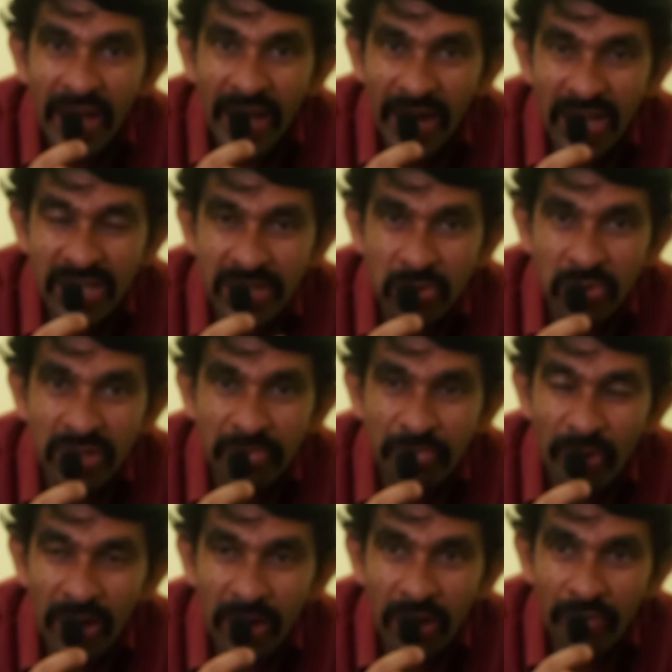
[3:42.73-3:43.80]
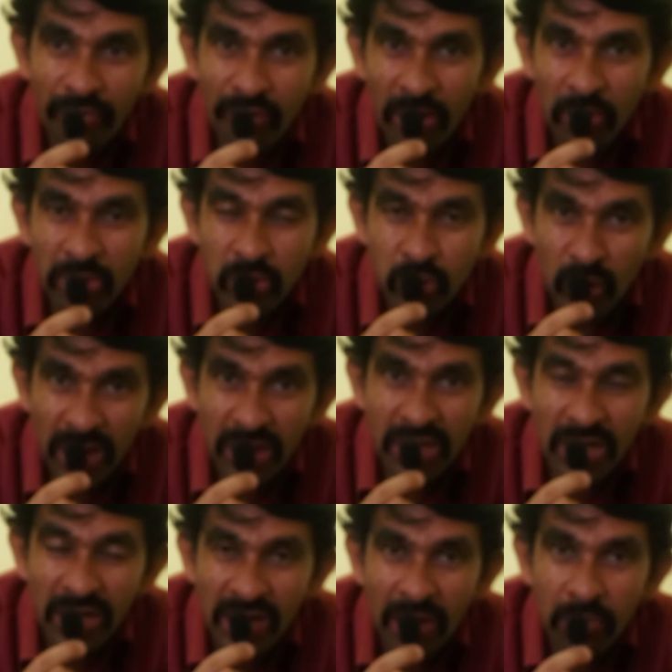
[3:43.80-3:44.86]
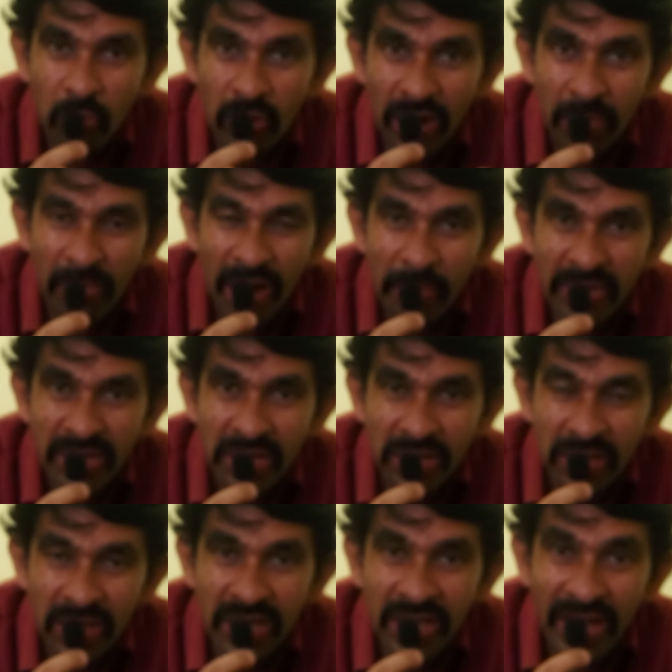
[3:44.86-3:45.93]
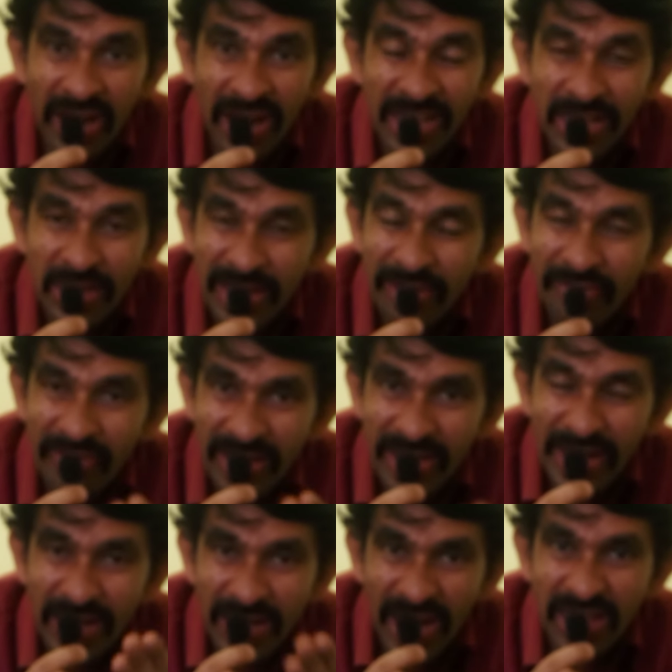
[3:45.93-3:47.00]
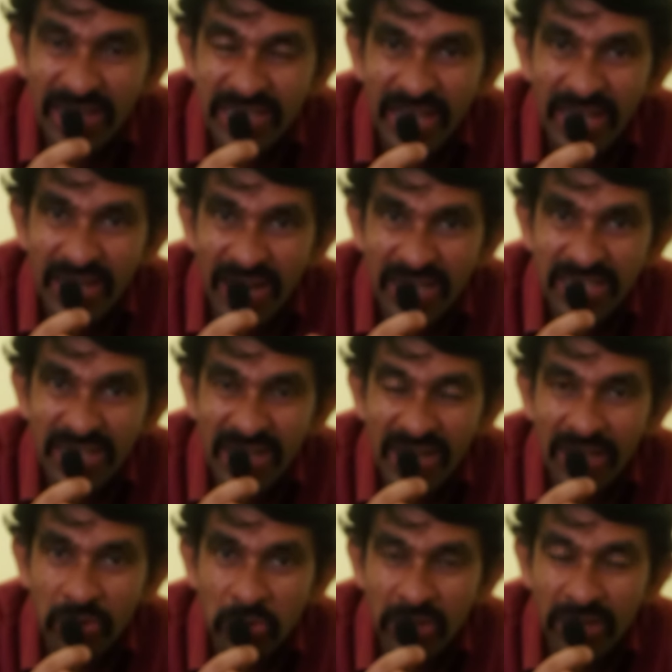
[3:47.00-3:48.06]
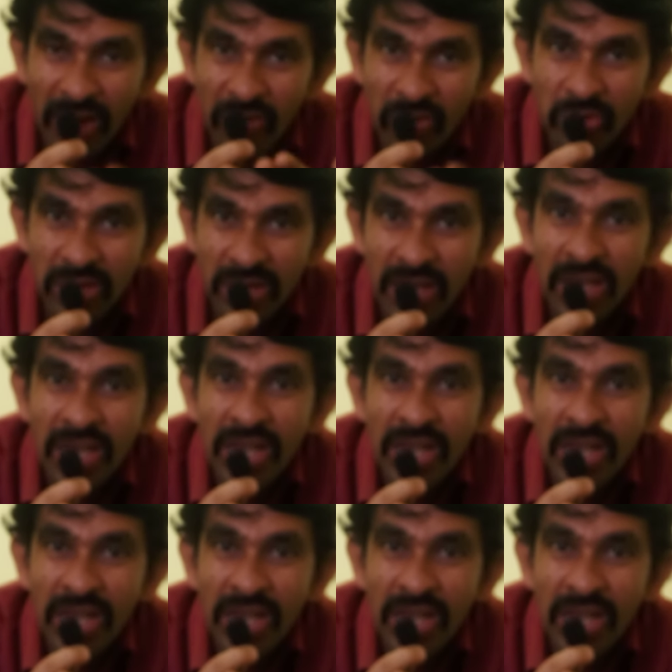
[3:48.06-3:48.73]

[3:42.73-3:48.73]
என்னாச்சுன்னா வந்து ஃபுல்லு ஃபுல்லாக வந்து தொடர்ந்து ரெண்டு நாள் மூணு நாள் மழை பெஞ்சிருந்ததுக்கு அதனால் இந்த என்ன நடந்துச்சு எது நடந்துச்சுங்கிறது வந்து தகவலை வந்து